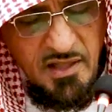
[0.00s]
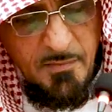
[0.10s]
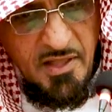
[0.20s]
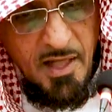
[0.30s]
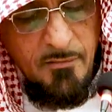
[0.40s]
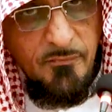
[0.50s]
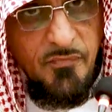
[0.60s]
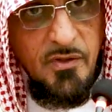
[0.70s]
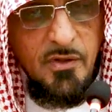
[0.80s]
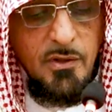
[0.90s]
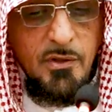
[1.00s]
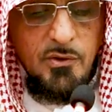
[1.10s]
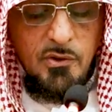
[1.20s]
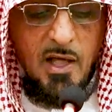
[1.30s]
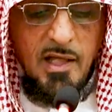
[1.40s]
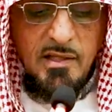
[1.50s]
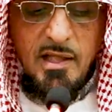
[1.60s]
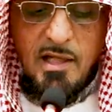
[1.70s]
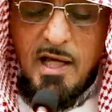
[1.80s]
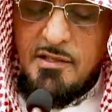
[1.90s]
كمثال
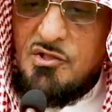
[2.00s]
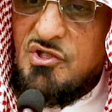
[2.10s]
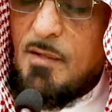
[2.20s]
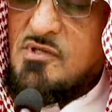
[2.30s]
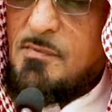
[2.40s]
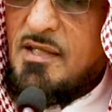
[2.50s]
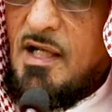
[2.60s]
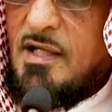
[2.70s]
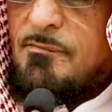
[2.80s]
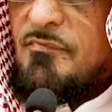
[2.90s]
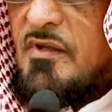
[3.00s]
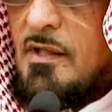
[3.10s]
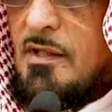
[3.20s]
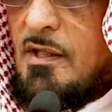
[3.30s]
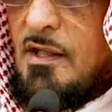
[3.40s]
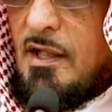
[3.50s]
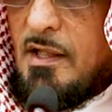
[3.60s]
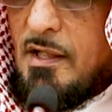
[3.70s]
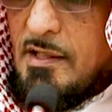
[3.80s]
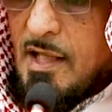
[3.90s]
ايضا هذه الشمس مثلا
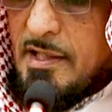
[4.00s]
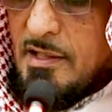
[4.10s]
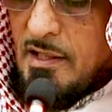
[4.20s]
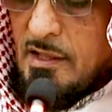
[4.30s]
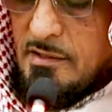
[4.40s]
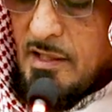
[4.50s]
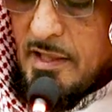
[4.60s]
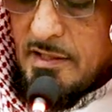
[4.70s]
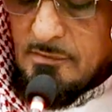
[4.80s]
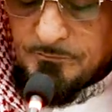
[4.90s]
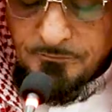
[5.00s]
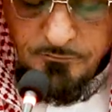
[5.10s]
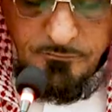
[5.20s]
يعني يعني